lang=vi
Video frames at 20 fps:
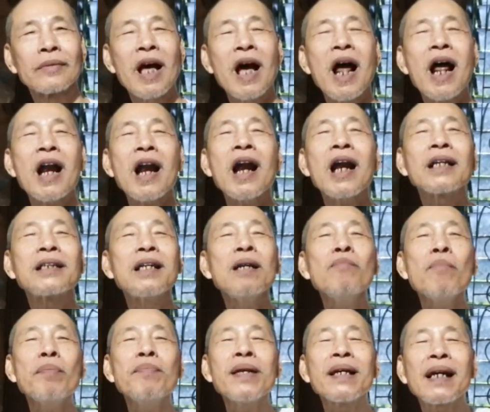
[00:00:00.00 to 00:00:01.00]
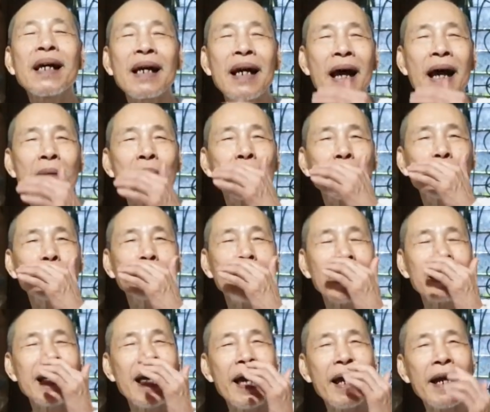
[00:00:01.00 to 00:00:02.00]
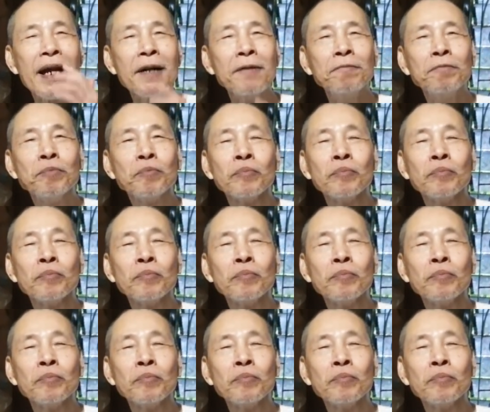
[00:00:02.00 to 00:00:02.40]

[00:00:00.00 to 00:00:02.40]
đó, đó là chính bậc này cực lạc mà chúng ta về đó